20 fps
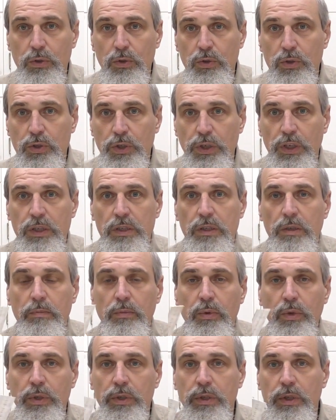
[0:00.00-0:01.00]
Тоже, если
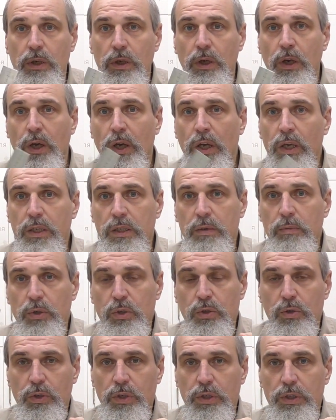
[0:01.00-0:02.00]
будете себе
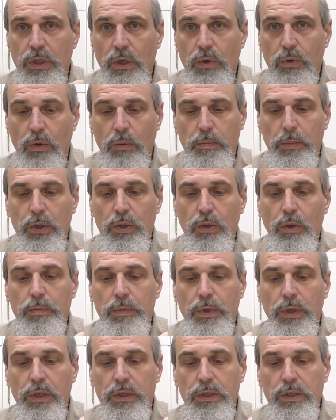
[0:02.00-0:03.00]
что-то такое
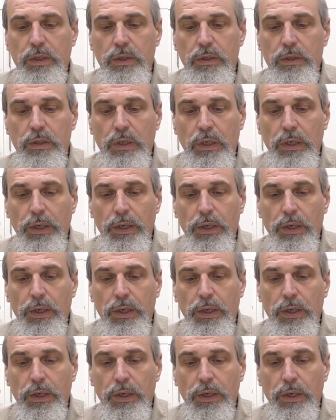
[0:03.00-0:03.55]
подобное делать,